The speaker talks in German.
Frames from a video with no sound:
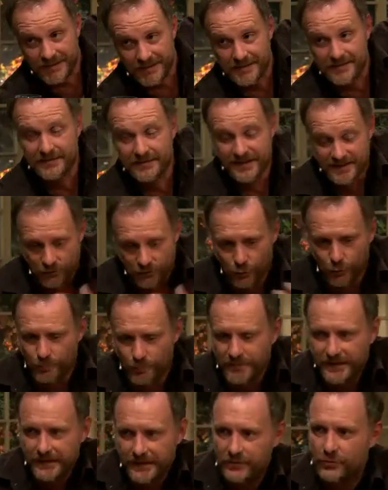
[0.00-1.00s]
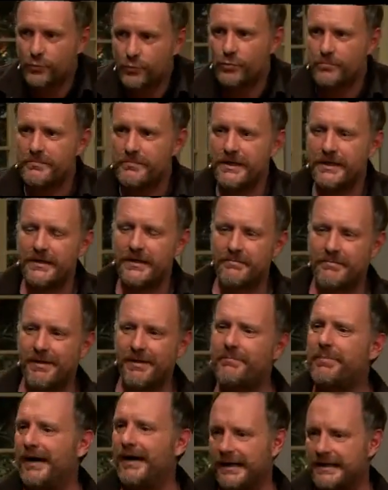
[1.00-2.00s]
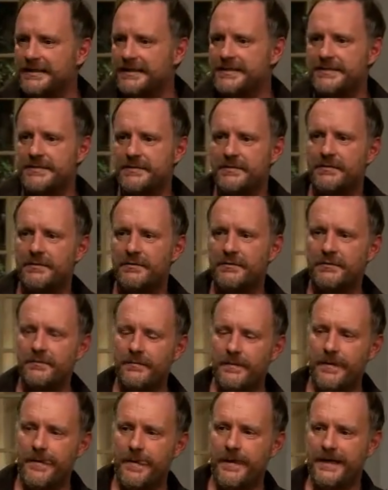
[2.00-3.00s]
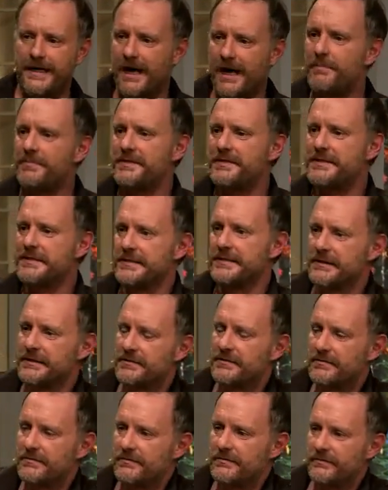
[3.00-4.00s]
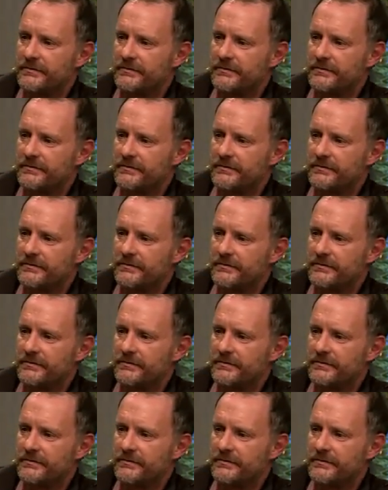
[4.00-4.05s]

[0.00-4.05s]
Das ist das Groupie-Tum bei Punks äh, gab es nicht.